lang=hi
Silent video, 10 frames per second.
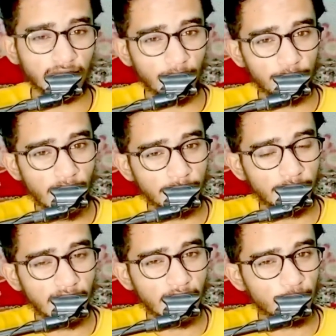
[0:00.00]
के अंदर
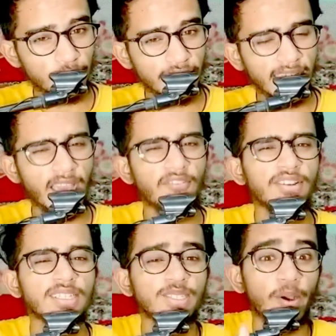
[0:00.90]
कंपार्टमेंट आई हुई है या
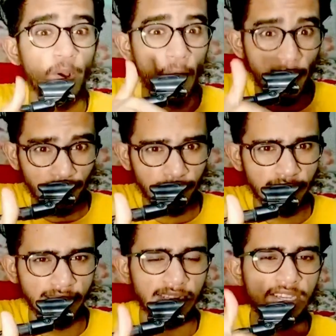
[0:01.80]
फिर किसी और
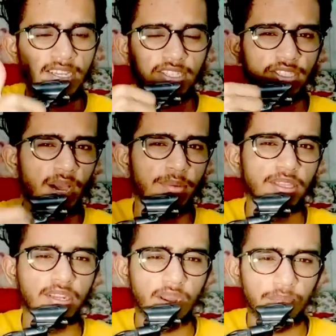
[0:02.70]
भी एग्जाम के